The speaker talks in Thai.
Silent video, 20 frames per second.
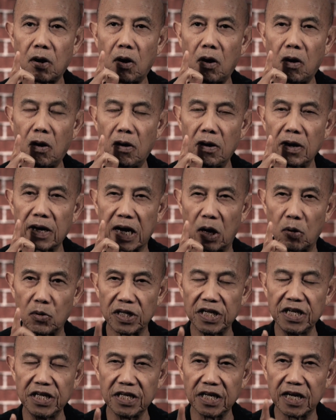ของเกา
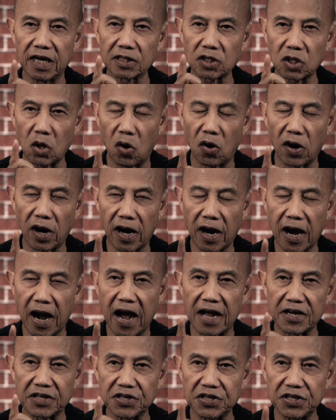หลีเหนือต่อ
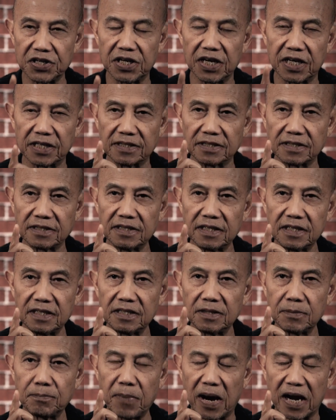การเยือน
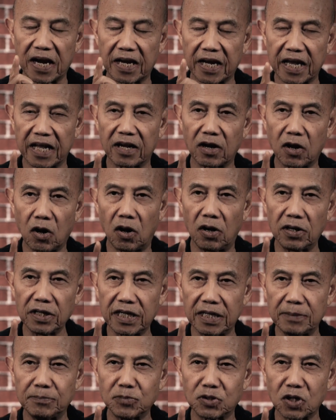ปักกิ่งของ
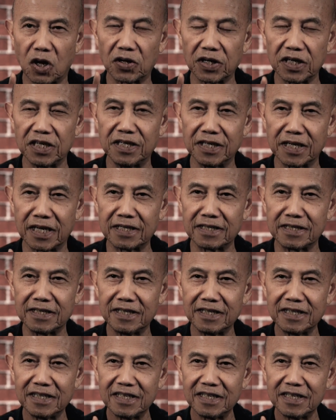คิมจองอึนนั้น